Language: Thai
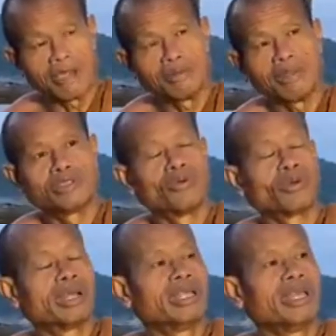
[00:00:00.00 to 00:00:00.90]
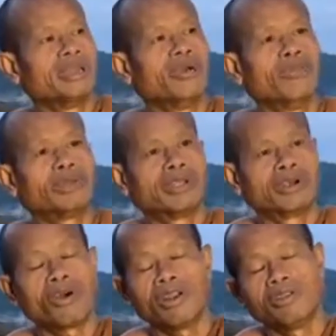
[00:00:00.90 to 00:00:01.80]
ได้มามันไม่สุขนะญาติโย
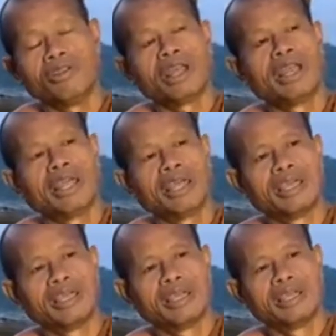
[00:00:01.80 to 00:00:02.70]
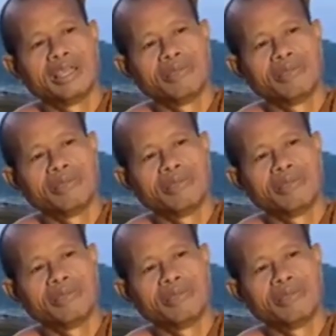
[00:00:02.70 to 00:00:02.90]
มมันจะร่อนอยู่นั่นแหละ